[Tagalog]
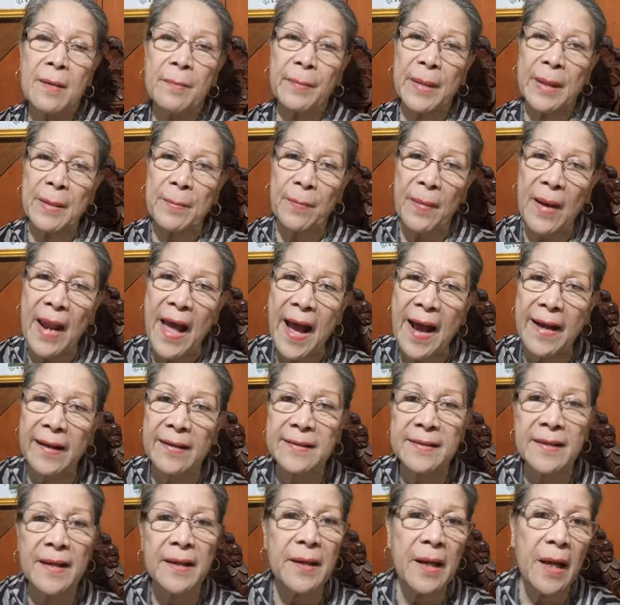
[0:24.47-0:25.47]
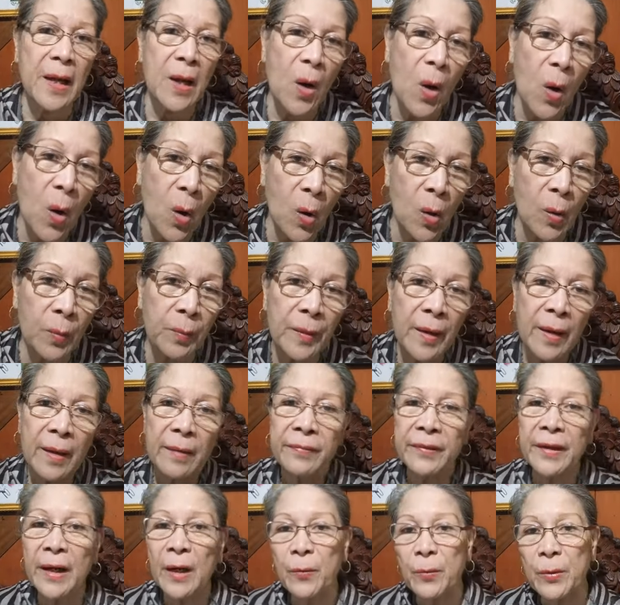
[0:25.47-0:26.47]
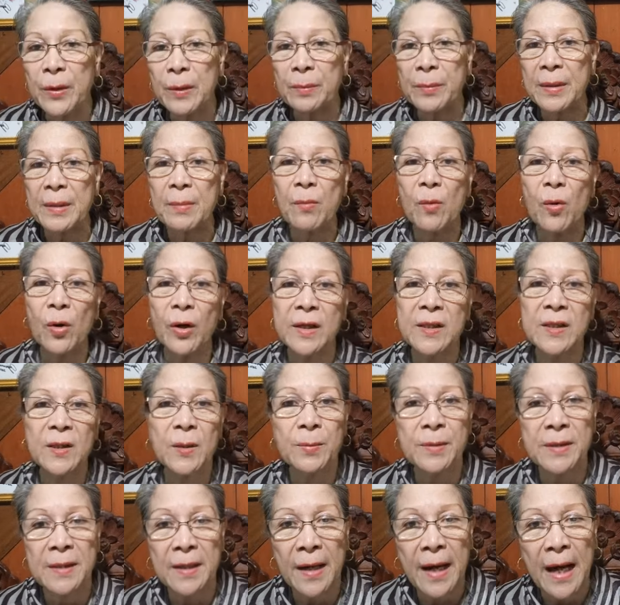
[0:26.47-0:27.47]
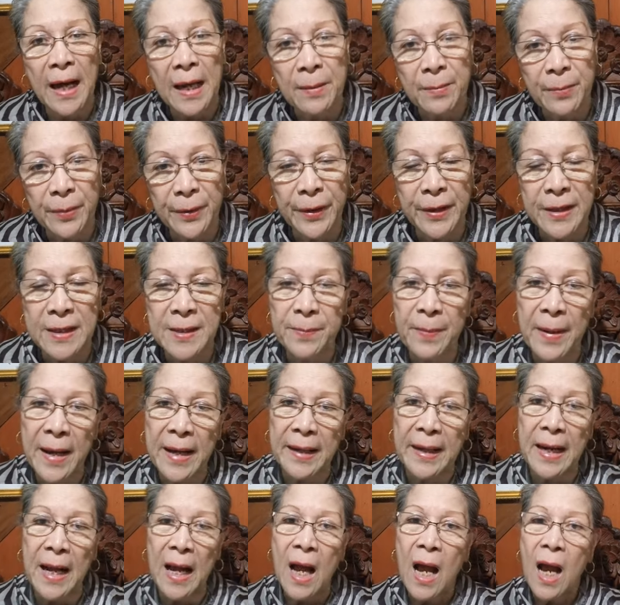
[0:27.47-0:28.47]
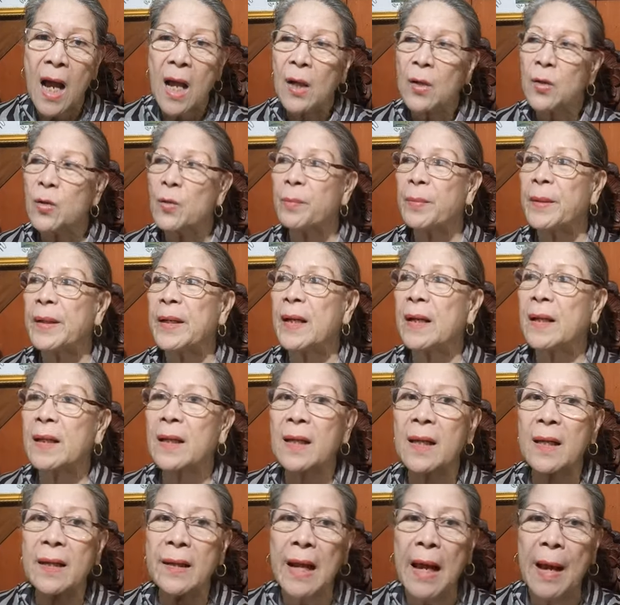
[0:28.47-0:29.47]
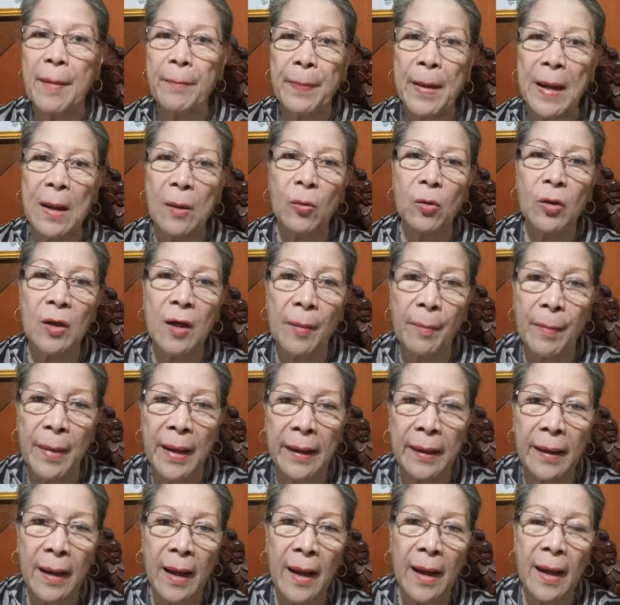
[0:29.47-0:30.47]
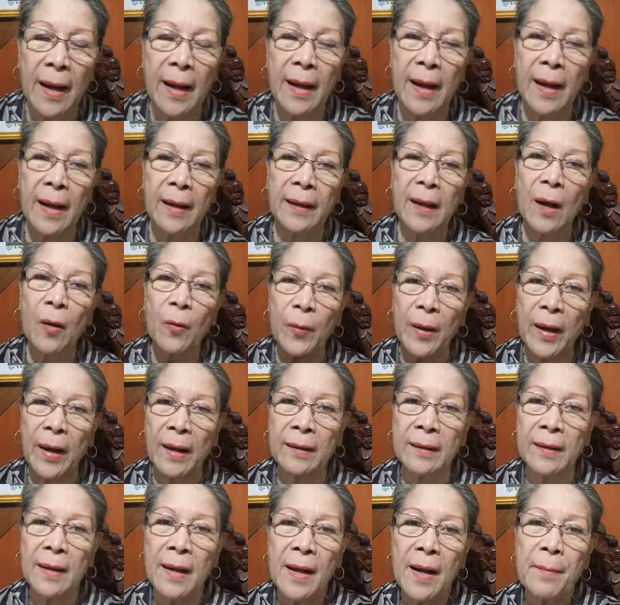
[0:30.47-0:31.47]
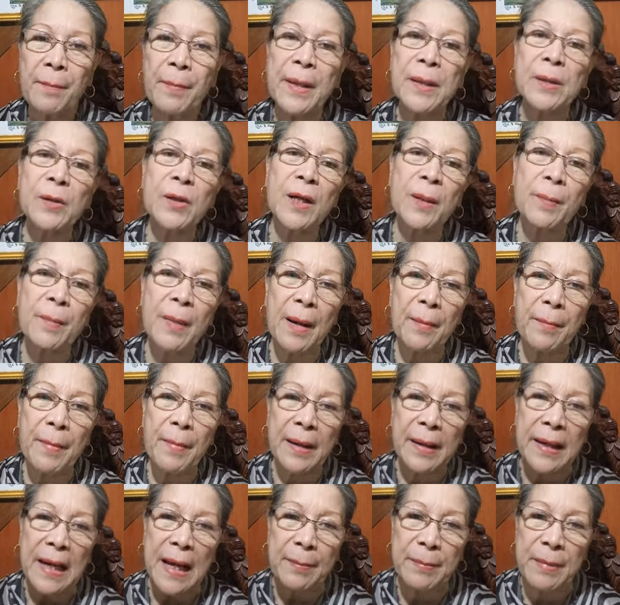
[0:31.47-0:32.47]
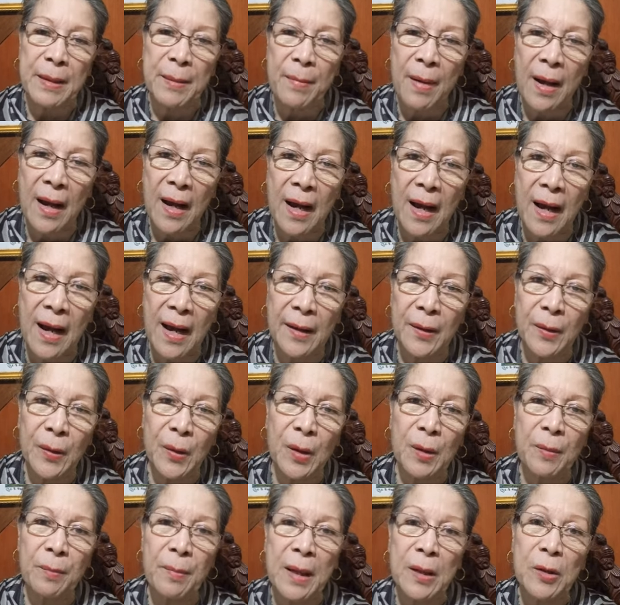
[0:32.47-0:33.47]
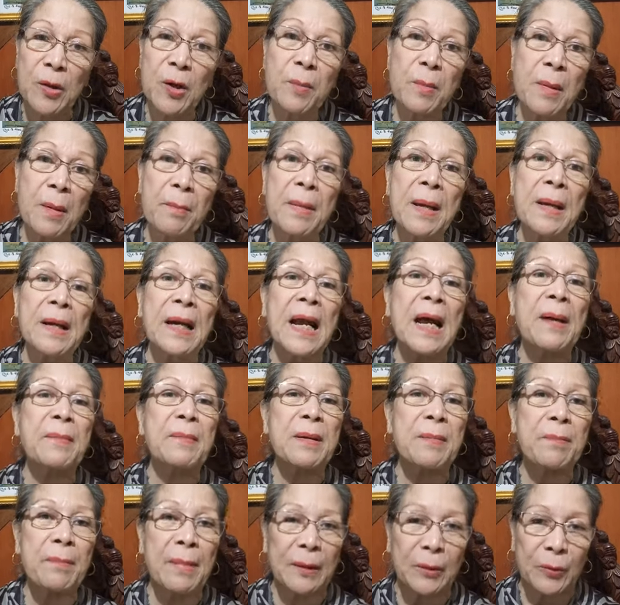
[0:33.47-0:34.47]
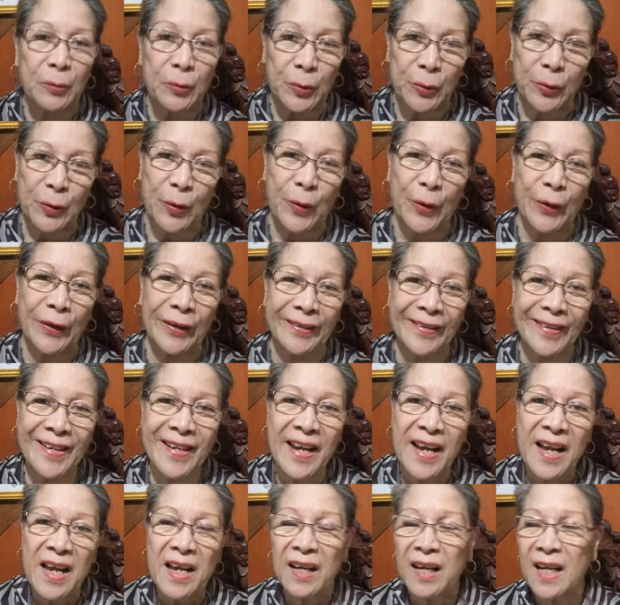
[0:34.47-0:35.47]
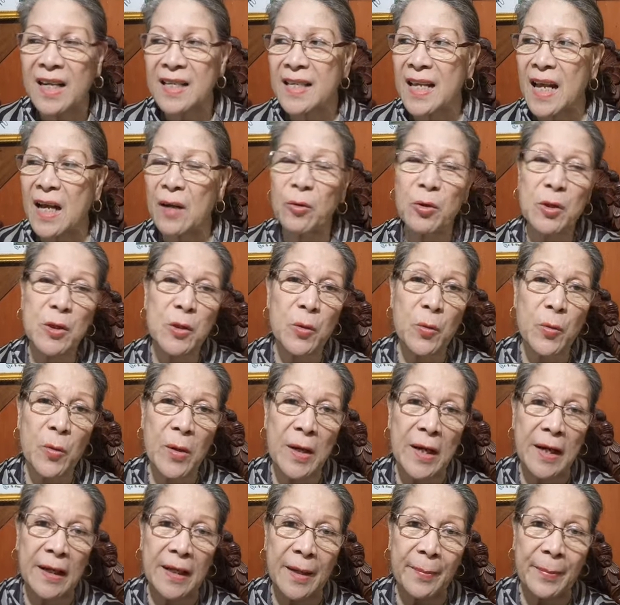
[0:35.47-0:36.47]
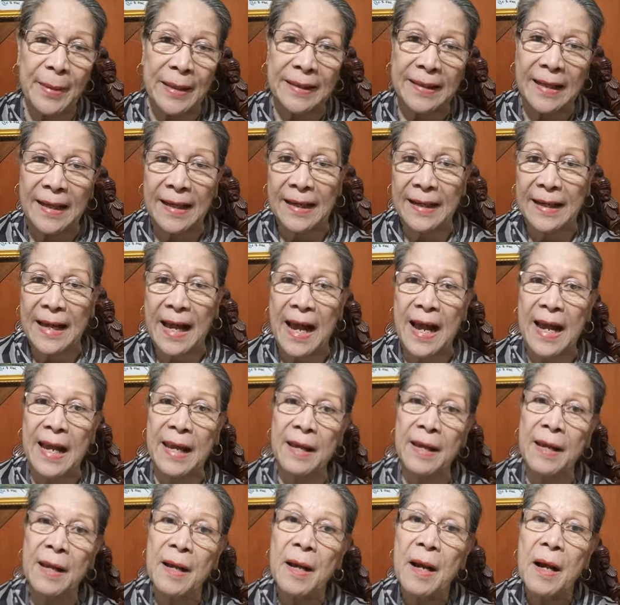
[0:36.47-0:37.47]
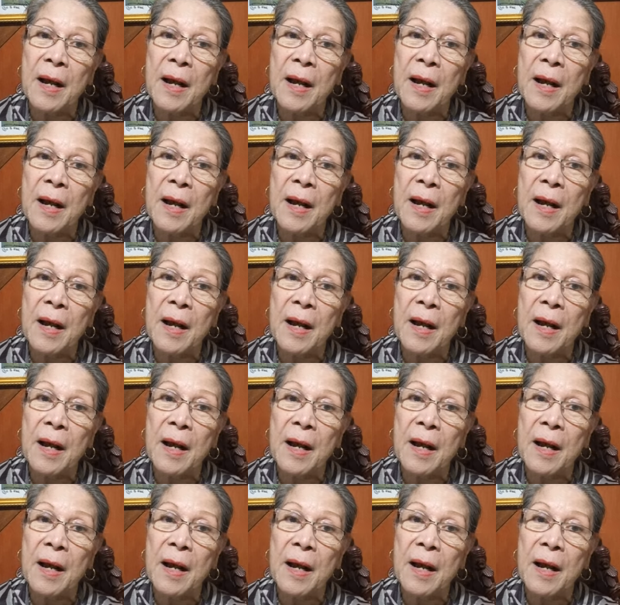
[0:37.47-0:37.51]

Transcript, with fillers: my vlogs. And I hope there will be more subscribers para yung pinaghihirapan ko namang uh, gawin, meron namang maraming makaano, ano, meron namang, maraming matuto, no? Kasi ang gusto ko lang naman talaga ay